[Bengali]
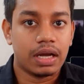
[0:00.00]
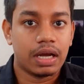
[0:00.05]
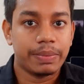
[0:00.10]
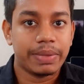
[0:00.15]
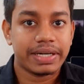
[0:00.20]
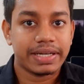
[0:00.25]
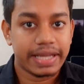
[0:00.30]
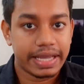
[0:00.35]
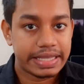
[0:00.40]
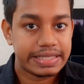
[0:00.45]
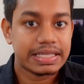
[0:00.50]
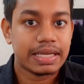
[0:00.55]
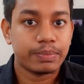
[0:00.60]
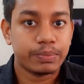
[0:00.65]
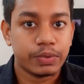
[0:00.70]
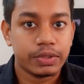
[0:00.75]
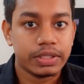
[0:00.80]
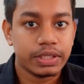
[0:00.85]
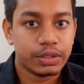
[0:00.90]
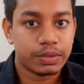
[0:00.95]
আমি একটা
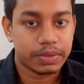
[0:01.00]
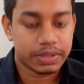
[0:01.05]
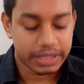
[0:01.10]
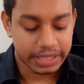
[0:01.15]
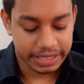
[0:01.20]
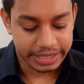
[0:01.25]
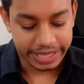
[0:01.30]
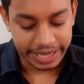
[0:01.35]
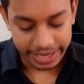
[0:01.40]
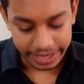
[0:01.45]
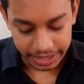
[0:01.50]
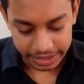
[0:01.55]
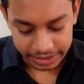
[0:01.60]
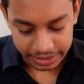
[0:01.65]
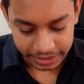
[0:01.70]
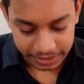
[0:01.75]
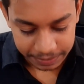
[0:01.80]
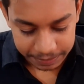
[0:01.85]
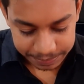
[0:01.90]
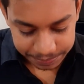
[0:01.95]
এক্সাম্পল দিয়ে তোমাদেরকে দেখায়
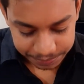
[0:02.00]
দিই